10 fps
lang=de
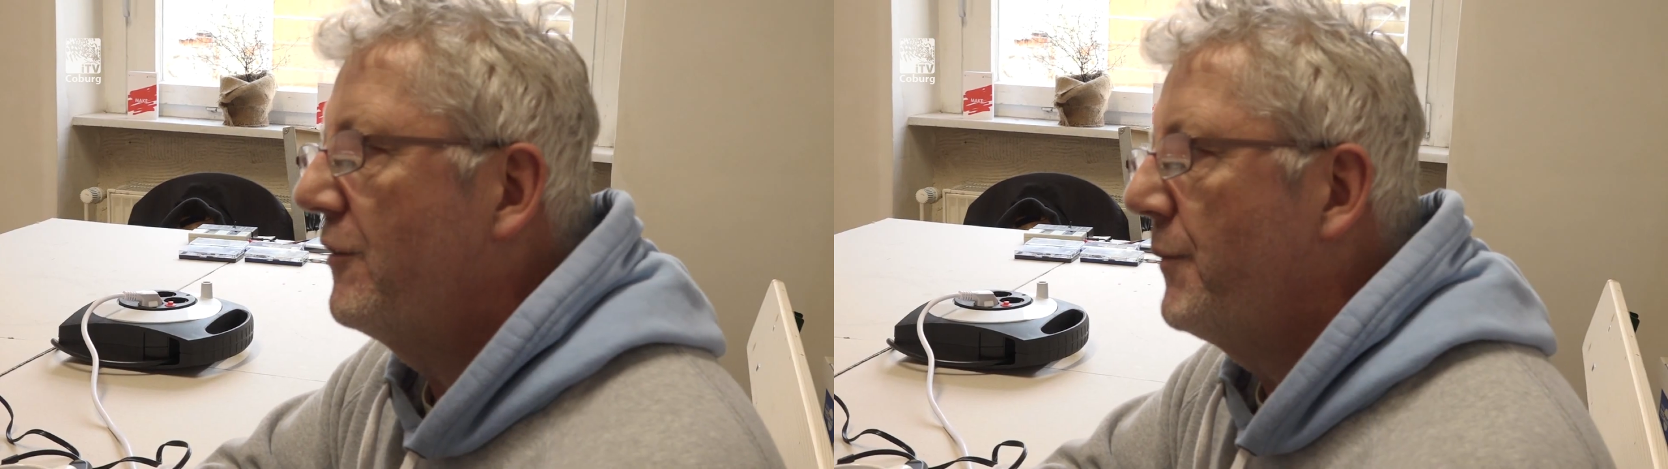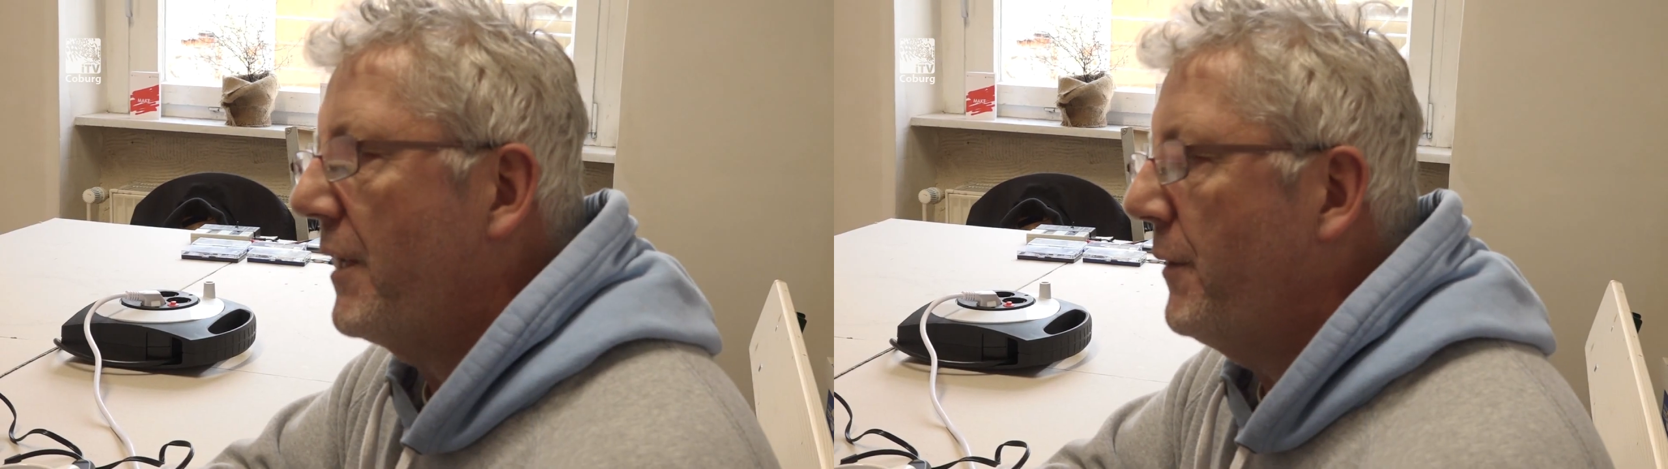
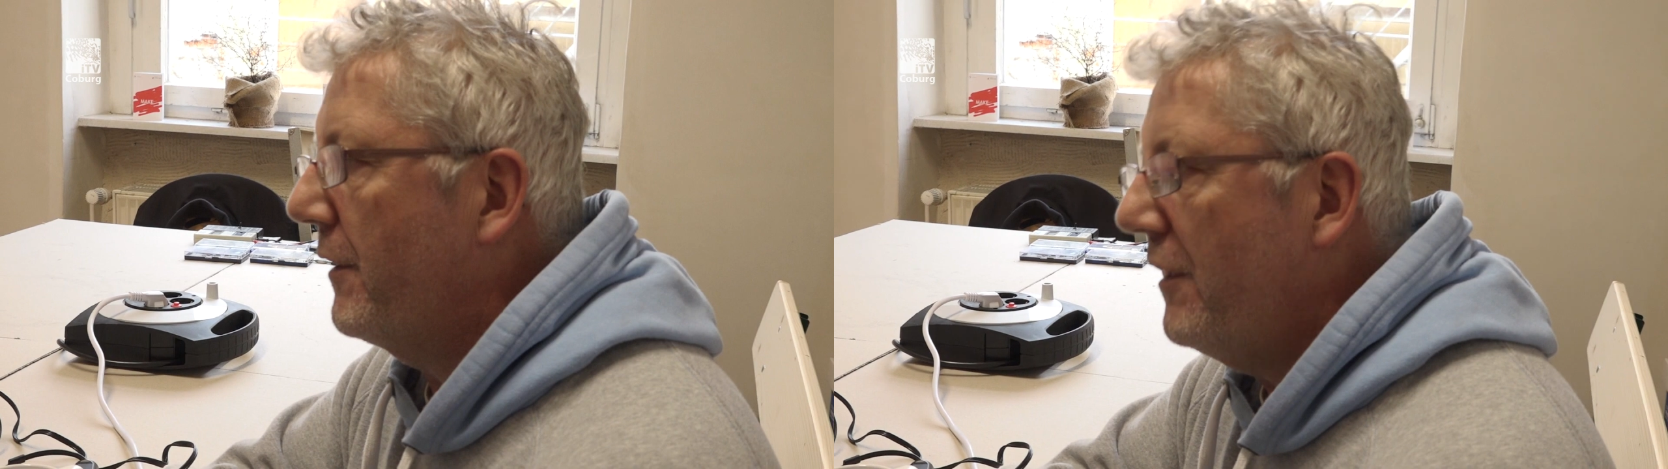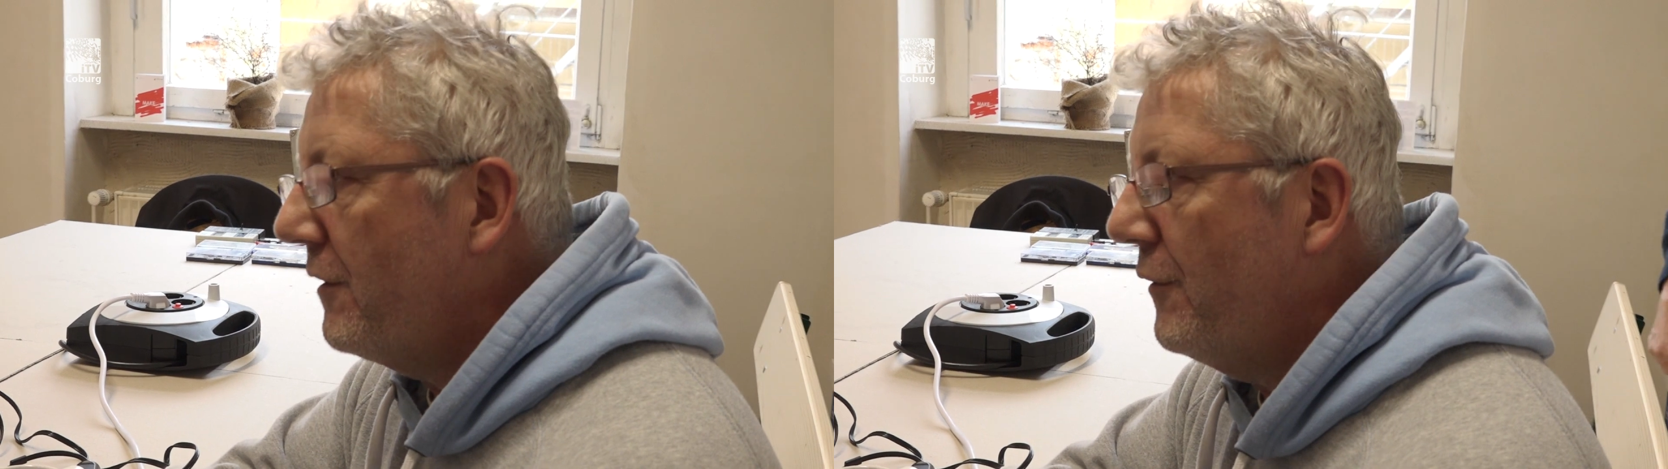zum
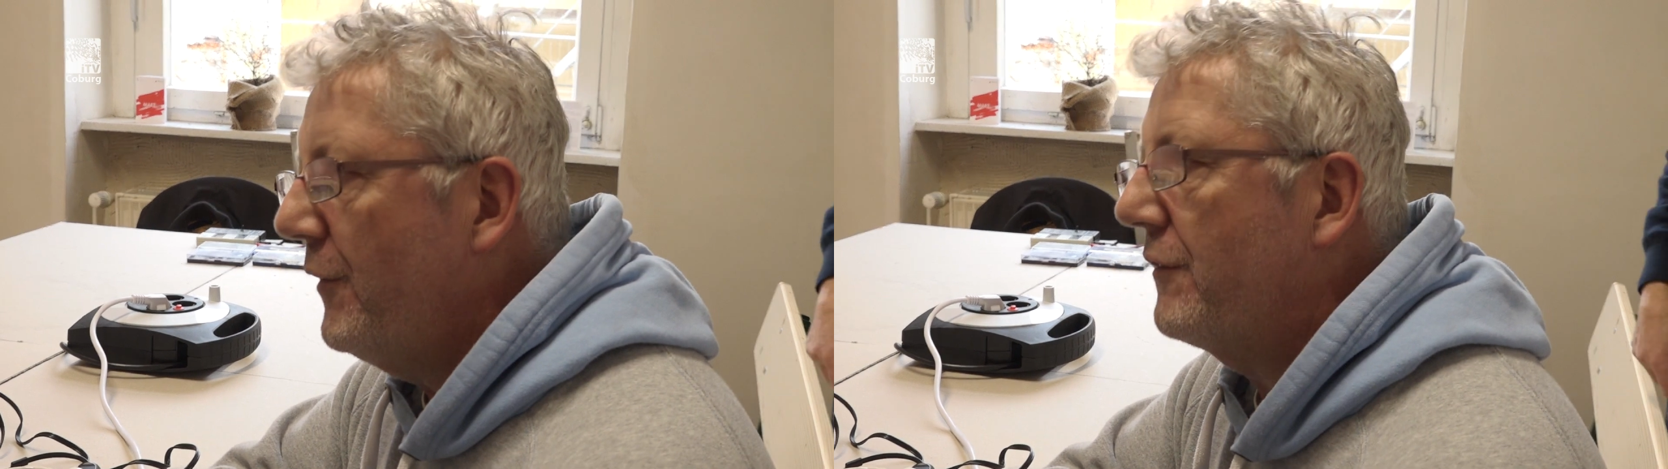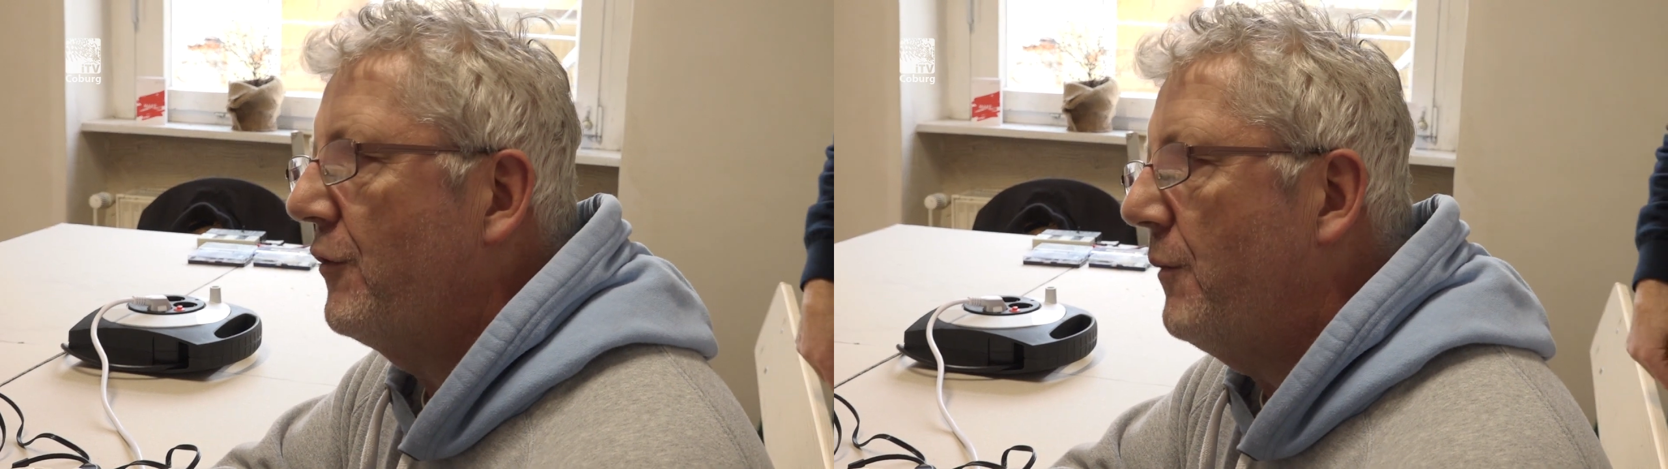Reparieren,
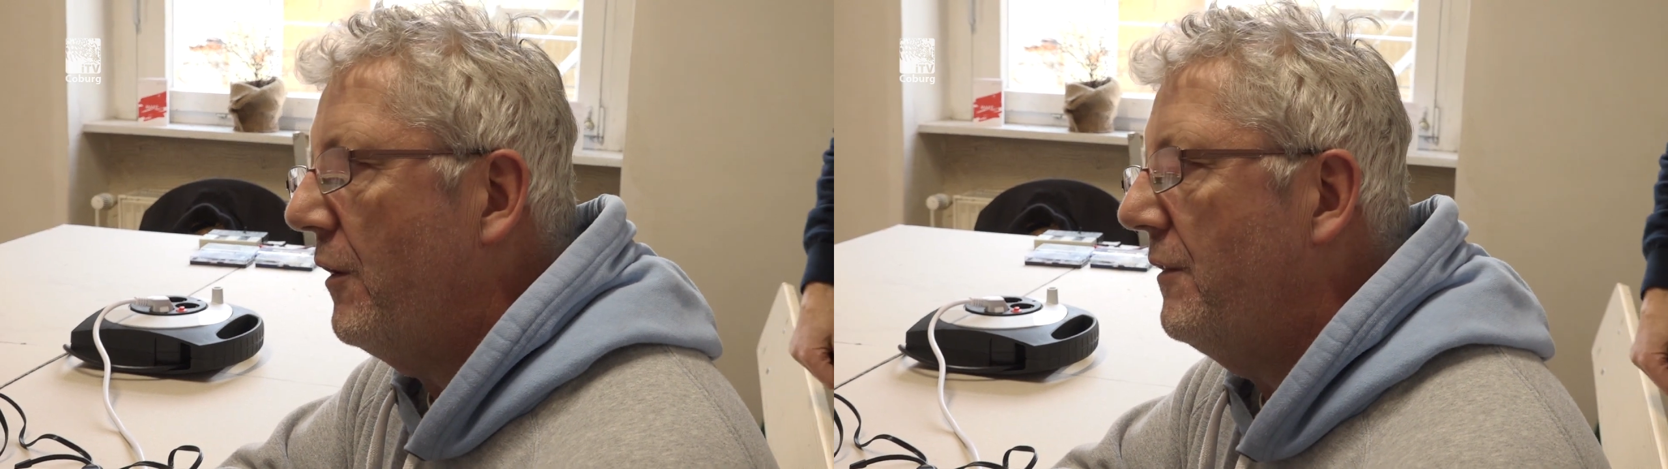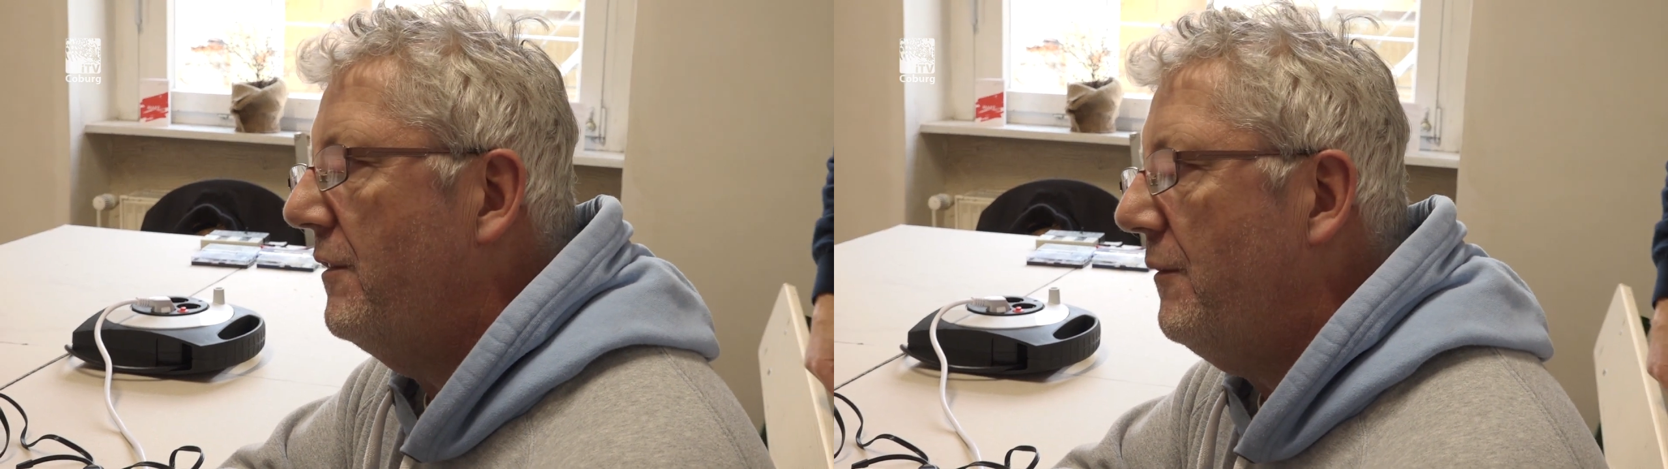wird es
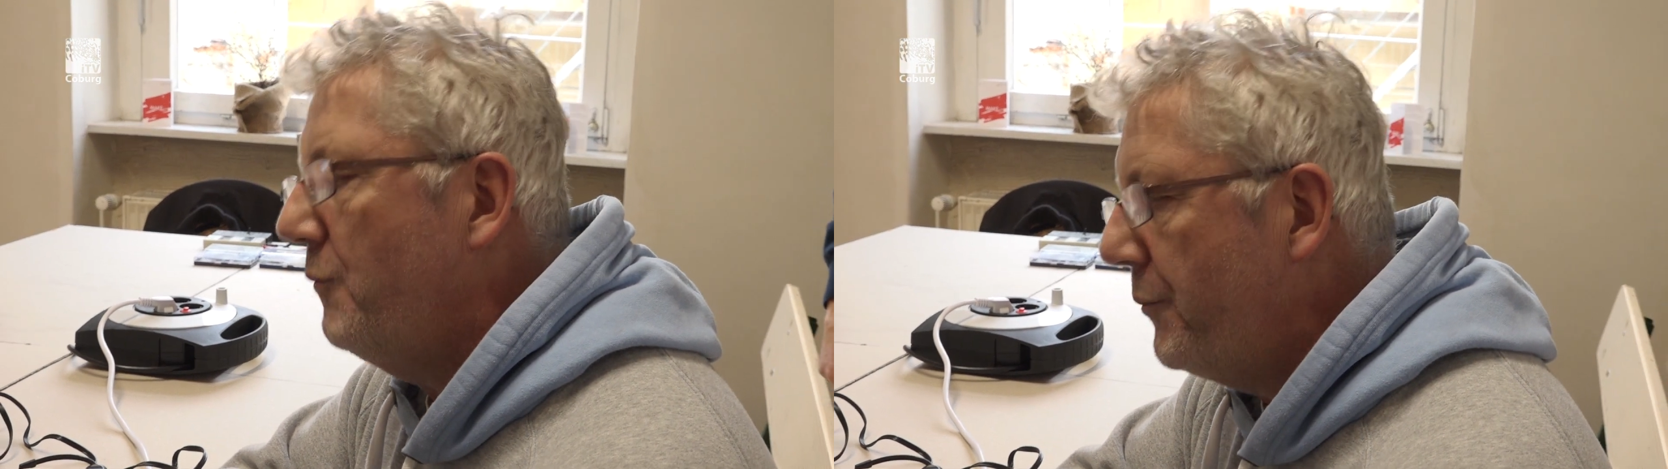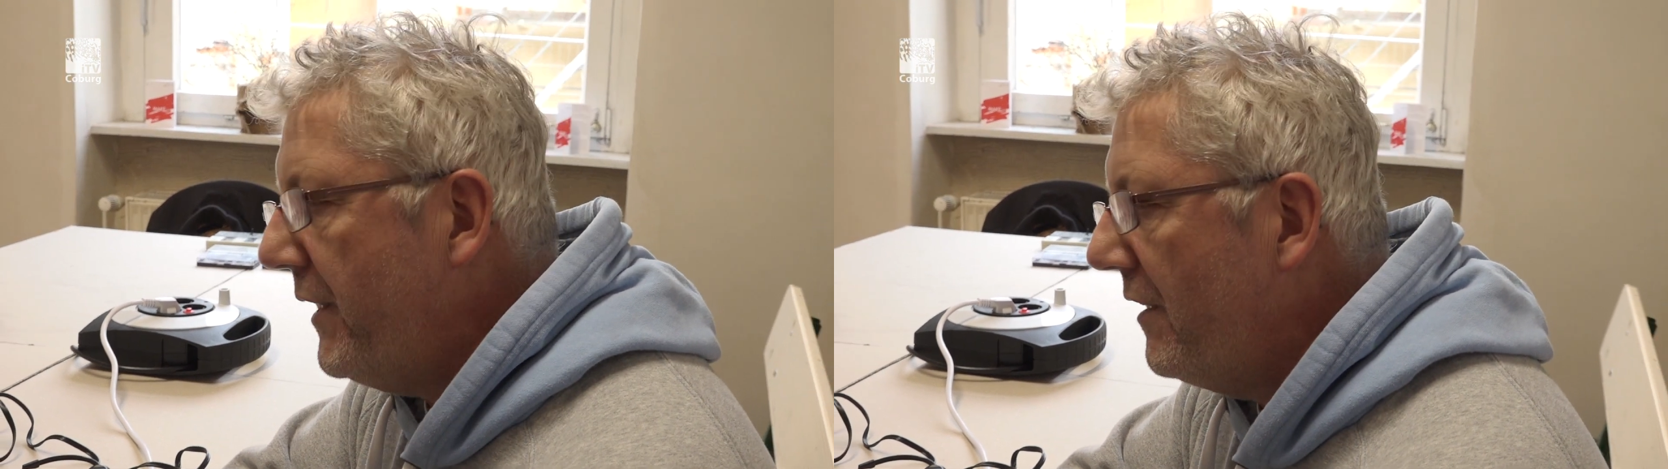nochmal
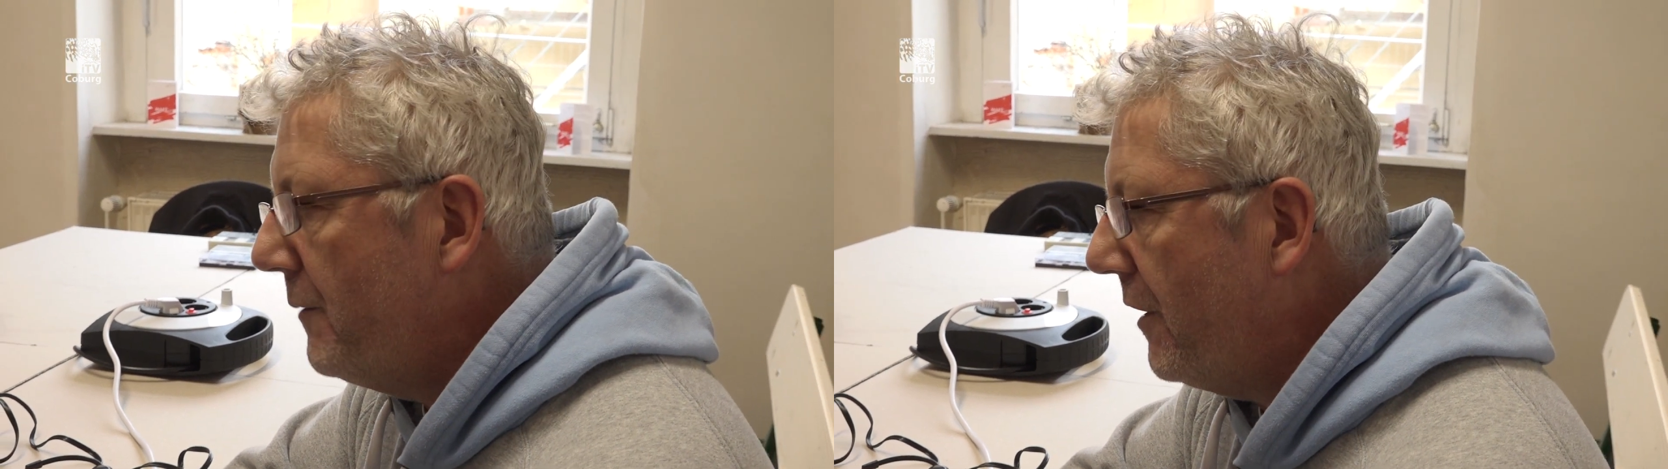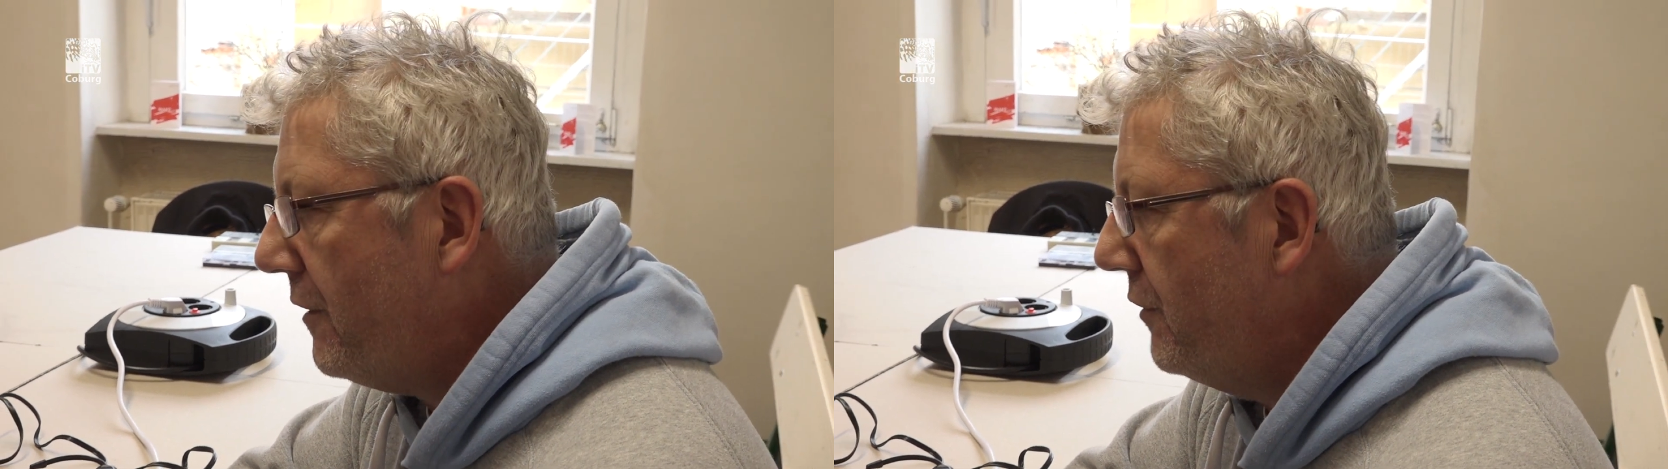mobil gemacht.